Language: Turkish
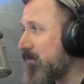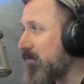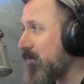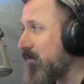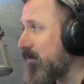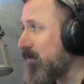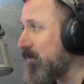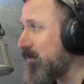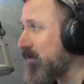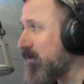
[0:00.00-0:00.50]

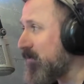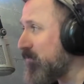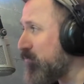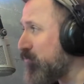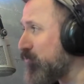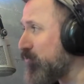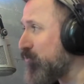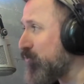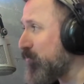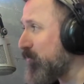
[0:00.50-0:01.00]
Allah
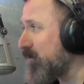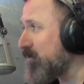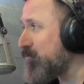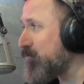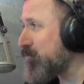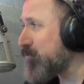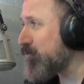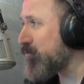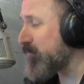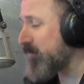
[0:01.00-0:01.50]
bu duruma
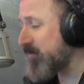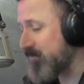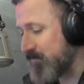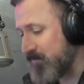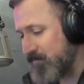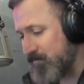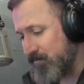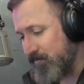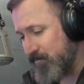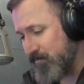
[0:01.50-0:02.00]

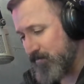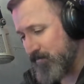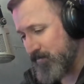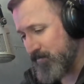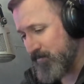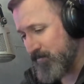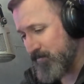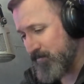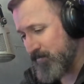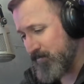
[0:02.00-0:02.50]
düşürmesin.
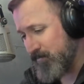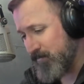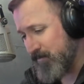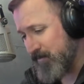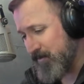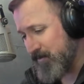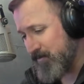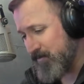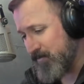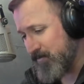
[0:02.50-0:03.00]

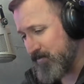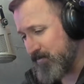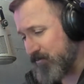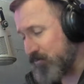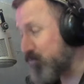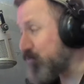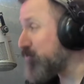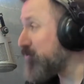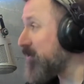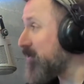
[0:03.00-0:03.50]

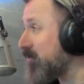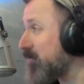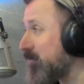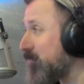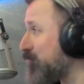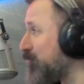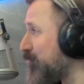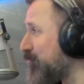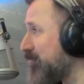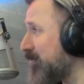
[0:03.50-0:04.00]
Düşeni de
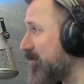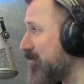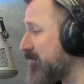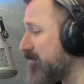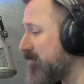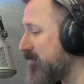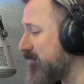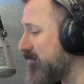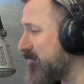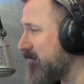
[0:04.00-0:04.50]
kurtarsın.